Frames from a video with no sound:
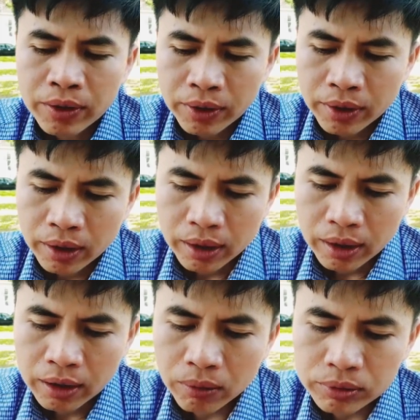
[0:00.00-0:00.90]

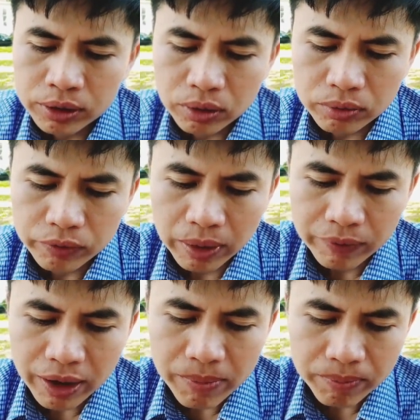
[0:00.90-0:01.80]
à, không sử dụng biện
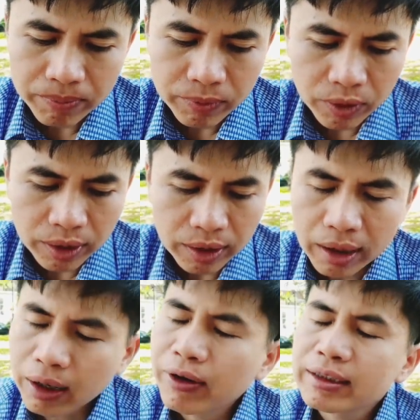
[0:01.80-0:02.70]
pháp gọi
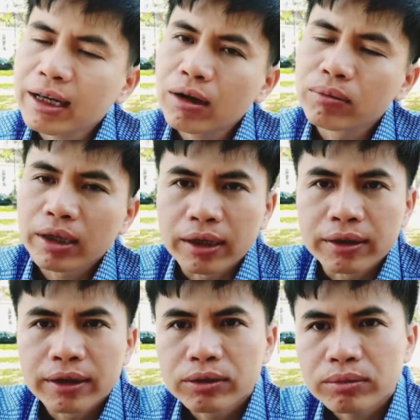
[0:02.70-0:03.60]
là phá giá đồng tiền
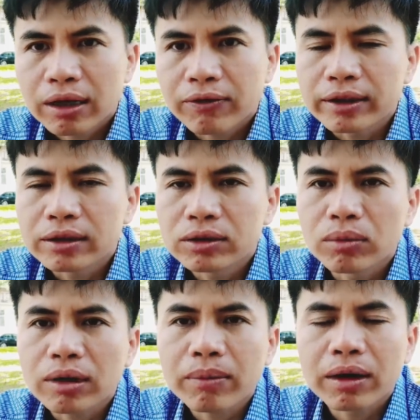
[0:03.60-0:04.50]
thì chúng ta phải sử
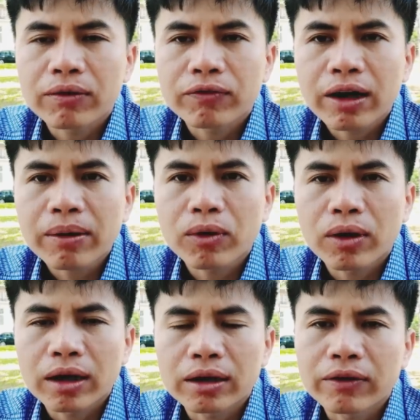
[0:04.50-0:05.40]
dụng các biện pháp
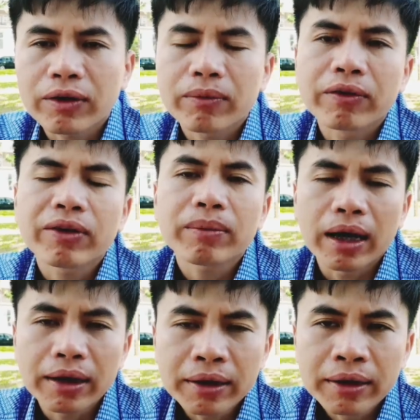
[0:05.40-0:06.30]
gọi là biện pháp biện pháp
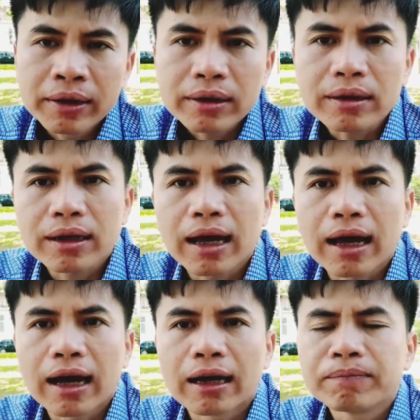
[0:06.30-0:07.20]
đẩy tức
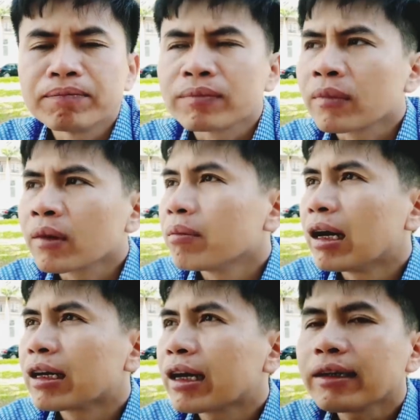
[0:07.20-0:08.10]
là
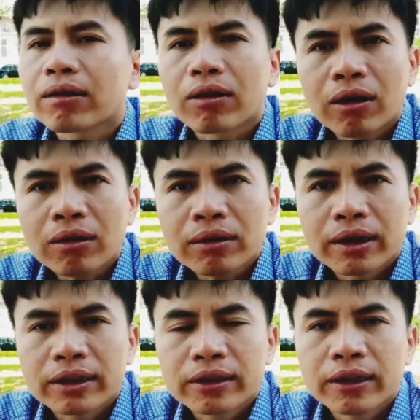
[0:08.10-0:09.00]
bằng cách nào đó
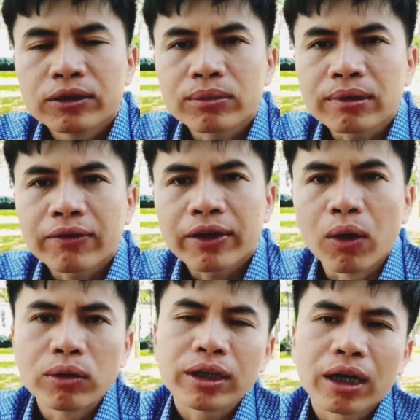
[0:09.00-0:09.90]
để thì chúng ta phải
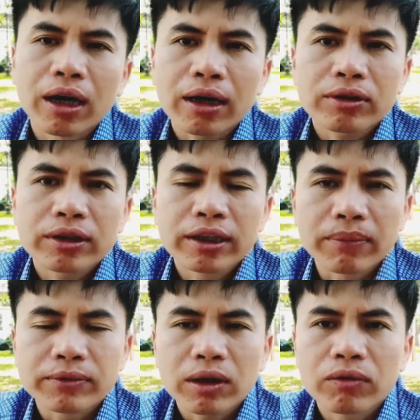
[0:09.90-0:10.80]
hỗ trợ các doanh
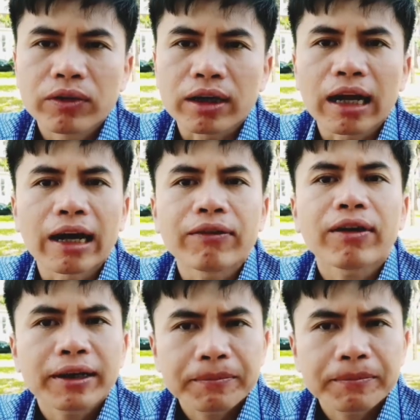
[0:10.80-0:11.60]
nghiệp trong việc lãi vay